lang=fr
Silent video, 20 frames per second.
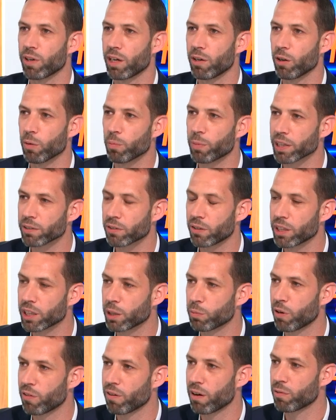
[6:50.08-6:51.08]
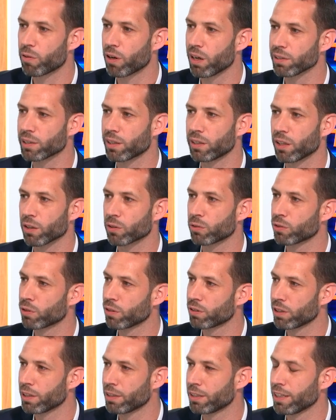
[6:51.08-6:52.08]
aux valeurs personnelles qu'ils peuvent avoir, c'est-à-dire une
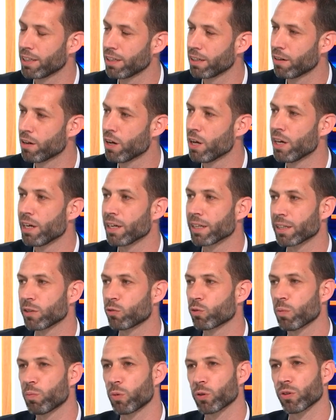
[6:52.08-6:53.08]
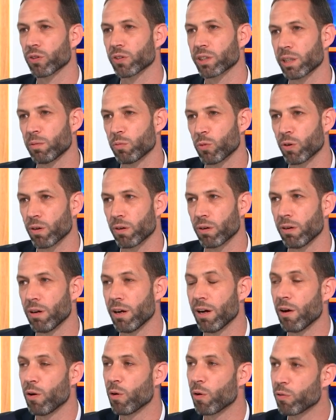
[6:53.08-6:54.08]
société euh, qui soit potentiellement
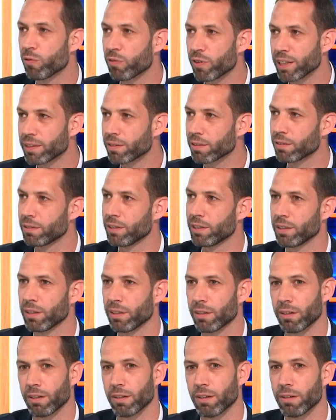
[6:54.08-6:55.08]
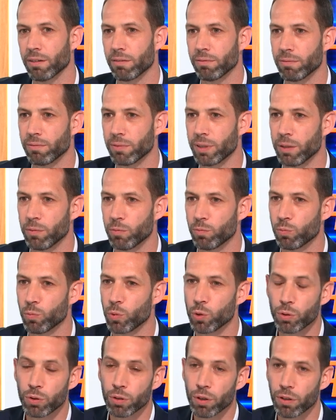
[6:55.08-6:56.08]
au fait des,
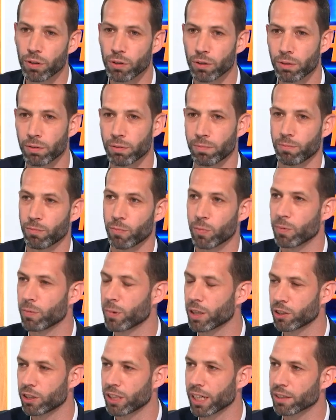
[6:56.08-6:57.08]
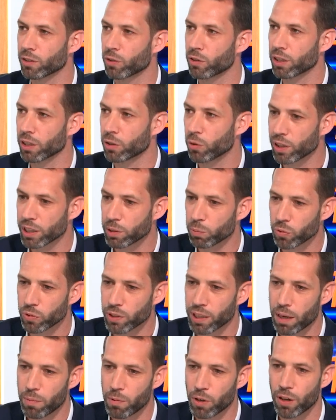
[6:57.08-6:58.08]
mesures, bah, je dirais, sociétaux
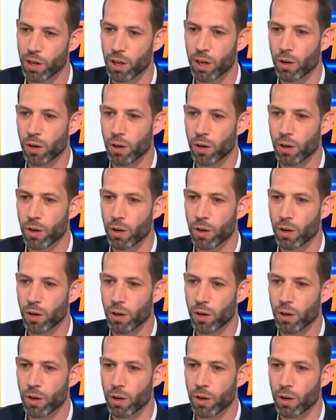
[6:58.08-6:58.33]
responsables.